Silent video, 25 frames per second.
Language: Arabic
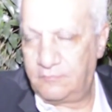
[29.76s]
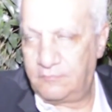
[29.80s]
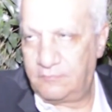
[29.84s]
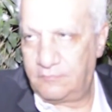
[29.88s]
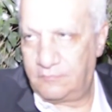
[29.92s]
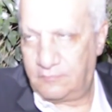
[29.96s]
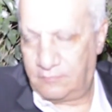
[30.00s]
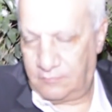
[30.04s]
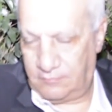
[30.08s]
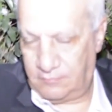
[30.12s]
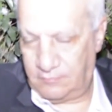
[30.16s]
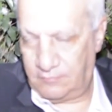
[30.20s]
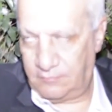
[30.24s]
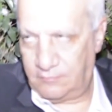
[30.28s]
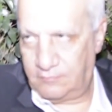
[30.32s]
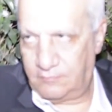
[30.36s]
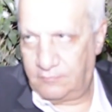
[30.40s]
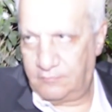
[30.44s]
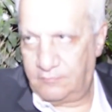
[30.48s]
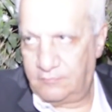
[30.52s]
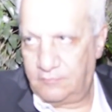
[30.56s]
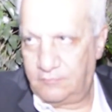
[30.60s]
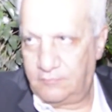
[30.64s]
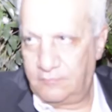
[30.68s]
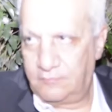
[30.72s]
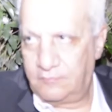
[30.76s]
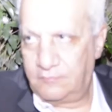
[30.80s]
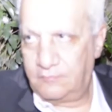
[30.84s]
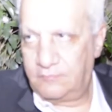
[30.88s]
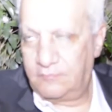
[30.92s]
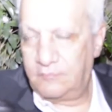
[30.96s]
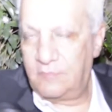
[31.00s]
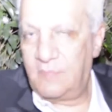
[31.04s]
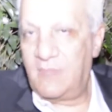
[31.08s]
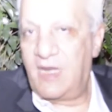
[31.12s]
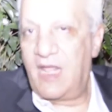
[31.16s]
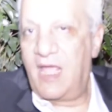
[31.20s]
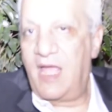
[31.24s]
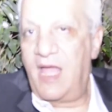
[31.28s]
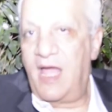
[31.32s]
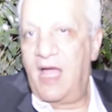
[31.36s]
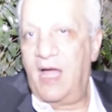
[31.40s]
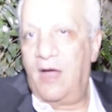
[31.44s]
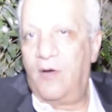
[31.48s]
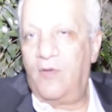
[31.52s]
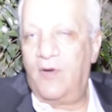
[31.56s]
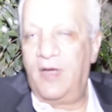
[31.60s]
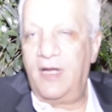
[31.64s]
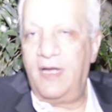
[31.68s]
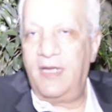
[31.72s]
القاهره
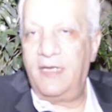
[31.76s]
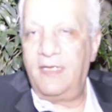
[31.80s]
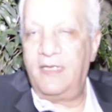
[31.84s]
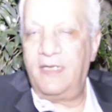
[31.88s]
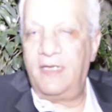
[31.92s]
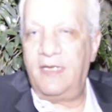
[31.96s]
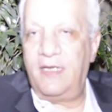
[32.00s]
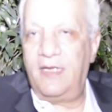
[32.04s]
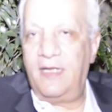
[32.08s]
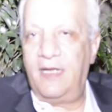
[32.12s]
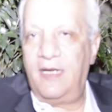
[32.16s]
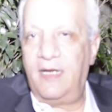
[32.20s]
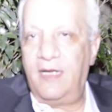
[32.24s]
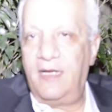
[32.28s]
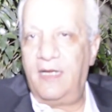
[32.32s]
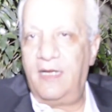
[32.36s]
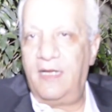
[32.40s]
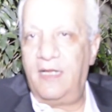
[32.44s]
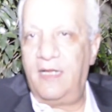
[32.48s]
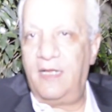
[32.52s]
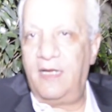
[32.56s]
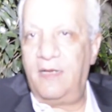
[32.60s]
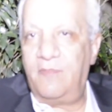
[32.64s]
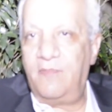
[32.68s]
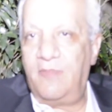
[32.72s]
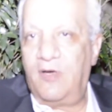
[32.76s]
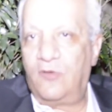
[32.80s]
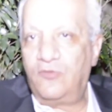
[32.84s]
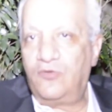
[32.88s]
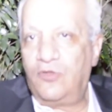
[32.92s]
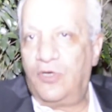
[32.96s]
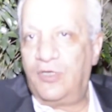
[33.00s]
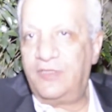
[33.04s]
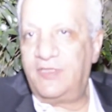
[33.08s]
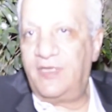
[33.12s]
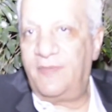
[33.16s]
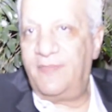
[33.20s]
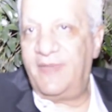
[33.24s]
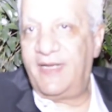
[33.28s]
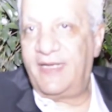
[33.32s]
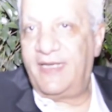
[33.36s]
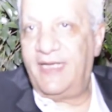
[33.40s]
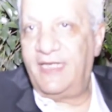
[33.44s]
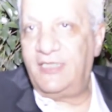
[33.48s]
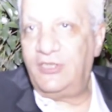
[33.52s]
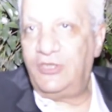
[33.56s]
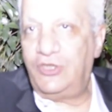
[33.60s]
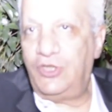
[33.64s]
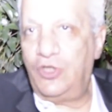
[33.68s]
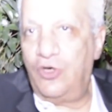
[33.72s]
اولا الموضوع ده ما
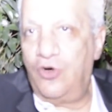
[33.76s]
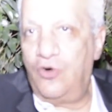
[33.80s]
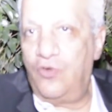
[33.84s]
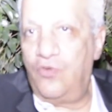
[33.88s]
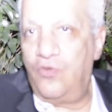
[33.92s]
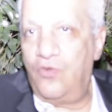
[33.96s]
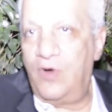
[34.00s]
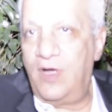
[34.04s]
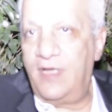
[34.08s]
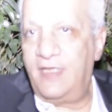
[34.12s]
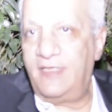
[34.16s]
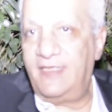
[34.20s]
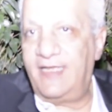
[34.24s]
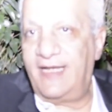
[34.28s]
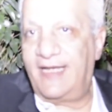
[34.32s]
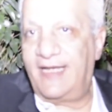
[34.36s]
كانش هو ده